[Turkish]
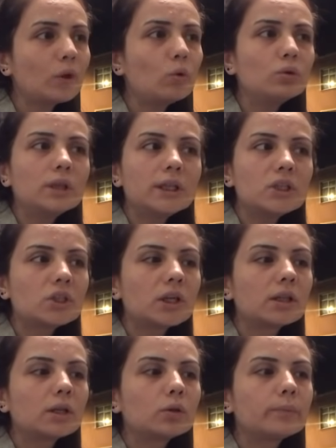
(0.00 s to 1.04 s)
Onu da
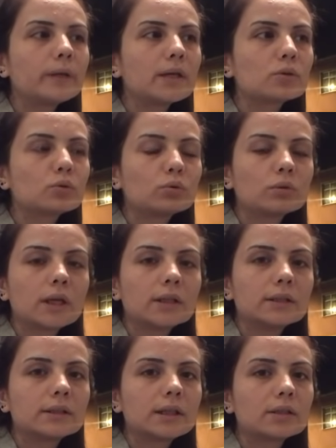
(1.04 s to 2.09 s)
inşallah biraz
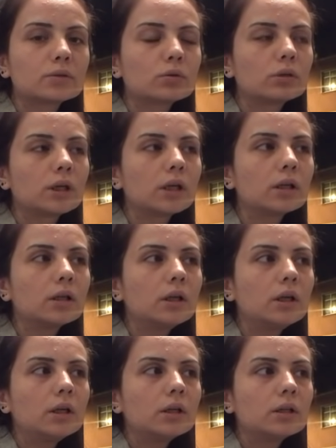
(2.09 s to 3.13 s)
kullandıktan sonra
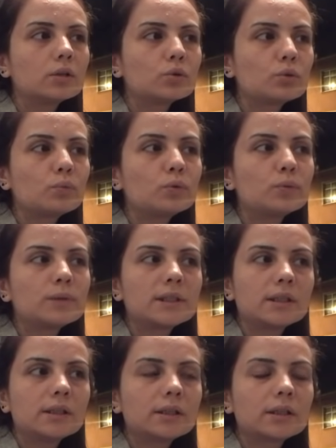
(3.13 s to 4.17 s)
e, süpürüp
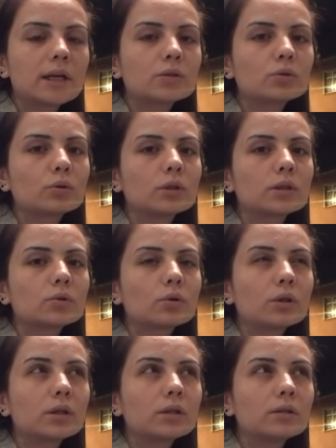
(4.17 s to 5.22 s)
sildikten sonra
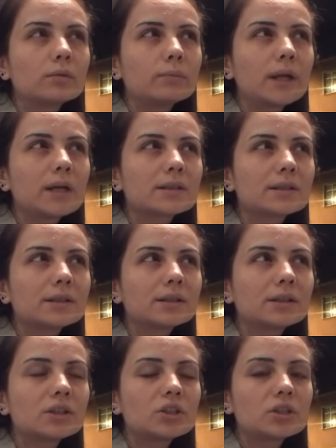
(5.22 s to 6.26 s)
sonra biraz
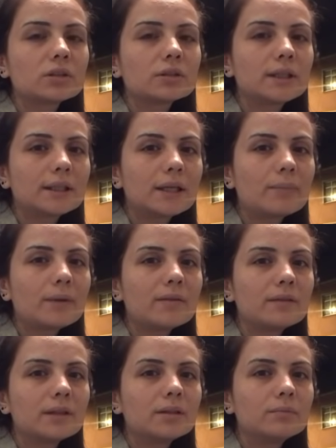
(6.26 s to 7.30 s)
da kışın
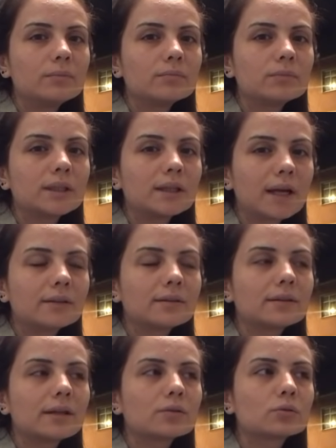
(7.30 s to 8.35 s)
kirlemeye veririm.
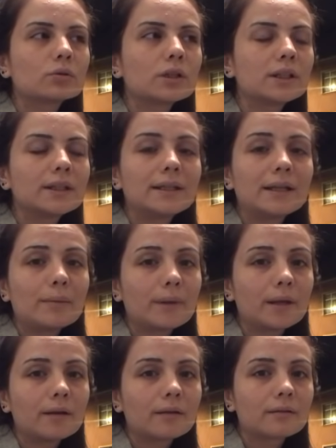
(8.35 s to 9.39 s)
Kirlendikten sonra
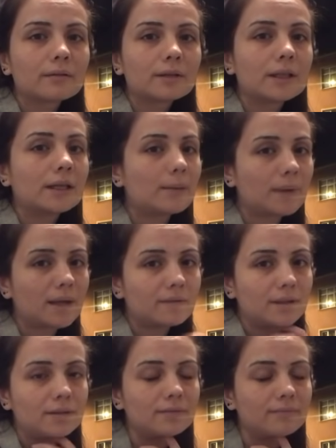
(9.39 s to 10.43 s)
kirlemeye, kirlemeye
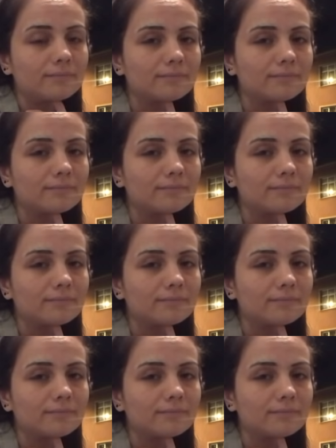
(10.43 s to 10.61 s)
veririm.